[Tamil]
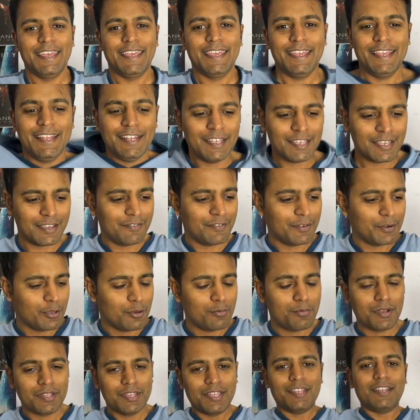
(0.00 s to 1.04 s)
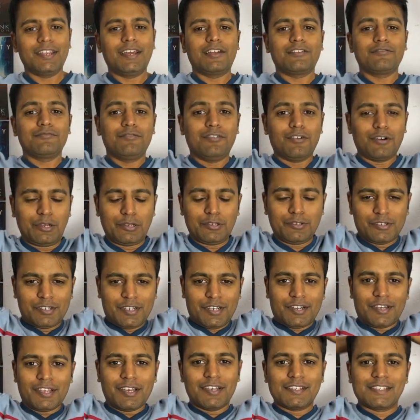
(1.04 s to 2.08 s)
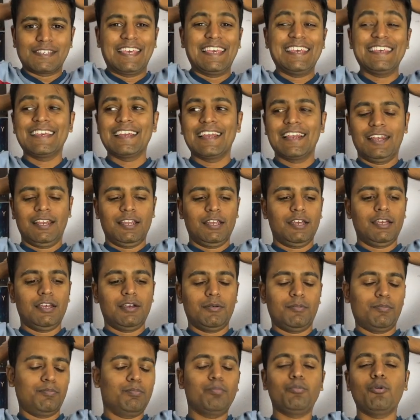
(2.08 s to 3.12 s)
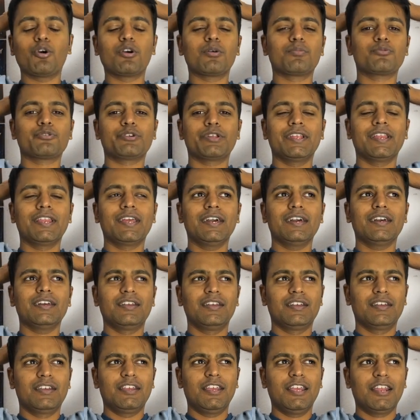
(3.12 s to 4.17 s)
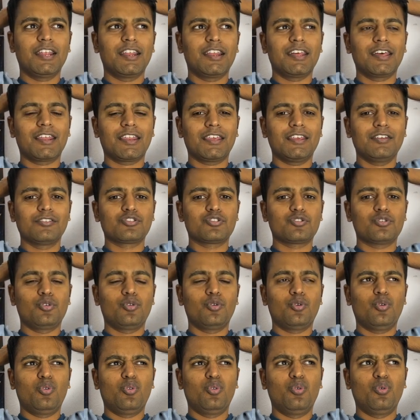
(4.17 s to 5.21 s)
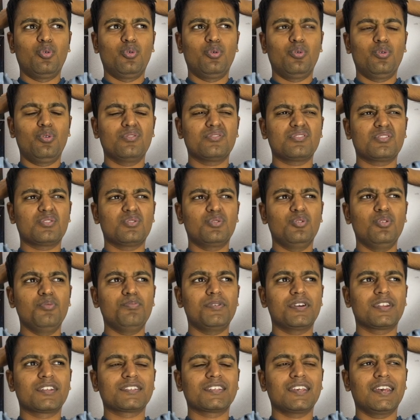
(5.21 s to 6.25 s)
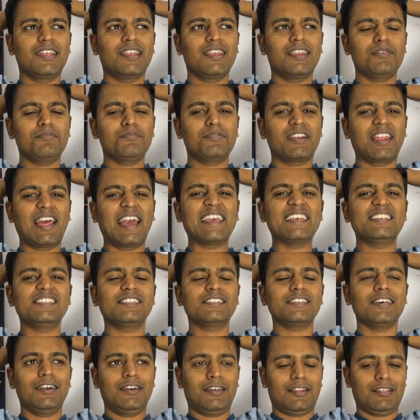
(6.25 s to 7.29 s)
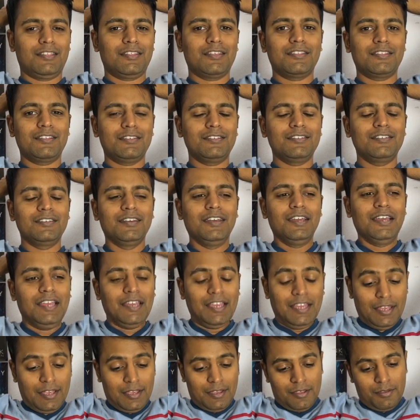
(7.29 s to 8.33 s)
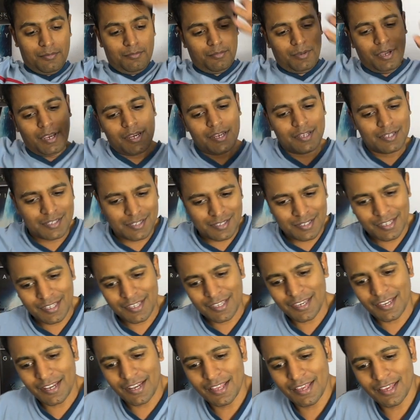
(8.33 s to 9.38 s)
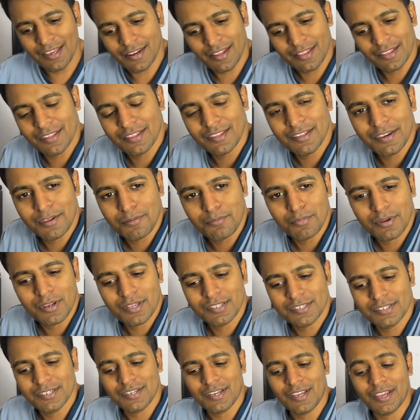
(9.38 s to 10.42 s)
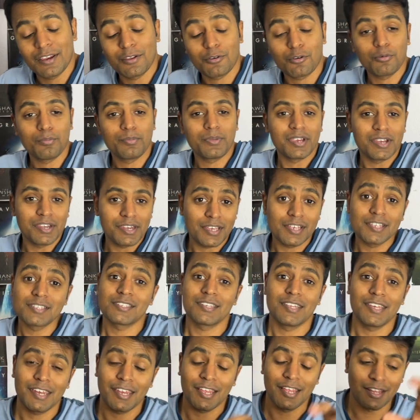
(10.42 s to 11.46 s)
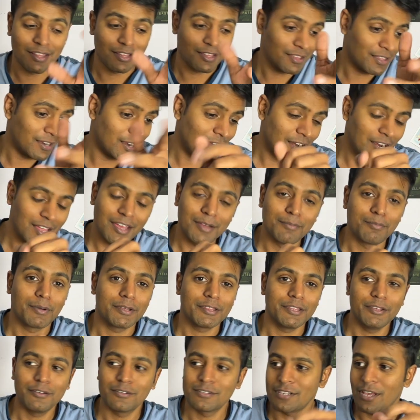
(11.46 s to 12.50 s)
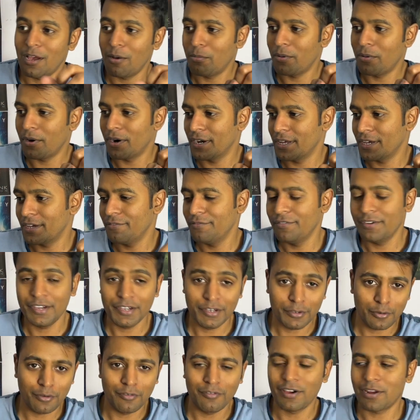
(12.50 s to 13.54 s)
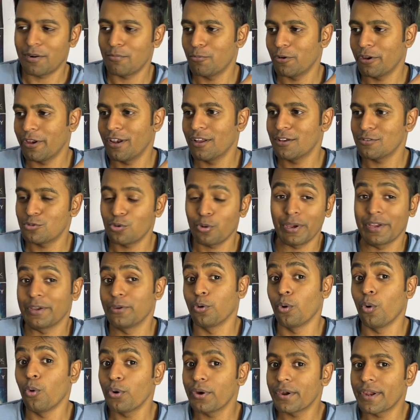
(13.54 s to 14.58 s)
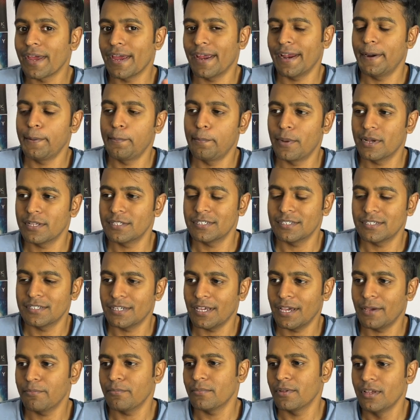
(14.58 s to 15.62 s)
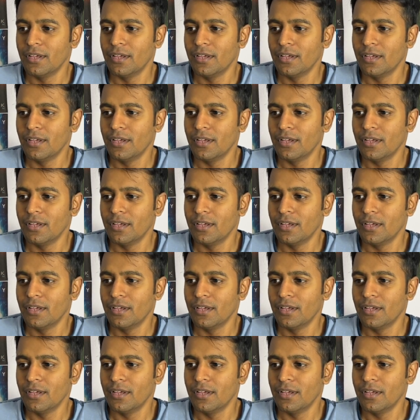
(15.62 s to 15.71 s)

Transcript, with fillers: இன்றைக்கி வீடியோ பார்த்திங்கன்னா அன்ஃபார்ச்சுனேட்டாக சைக்கிளில் போக முடியல ஏன்னா நிறைய ஸ்னோ ஸ்னோ பெருசாக இல்லை பட் ஐஸாக இருந்தது மைனஸ் டிகிரியில் இருந்தது டெம்பரேச்சர் எனக்கும் மீட்டிங்ஸ் நிறைய இருந்ததுனால மதியம் சாப்பாட்டுக்கு வீட்டுக்கும் வர முடியல ஸோ ஐ டோன்ட் ஹேட் மச் டைம்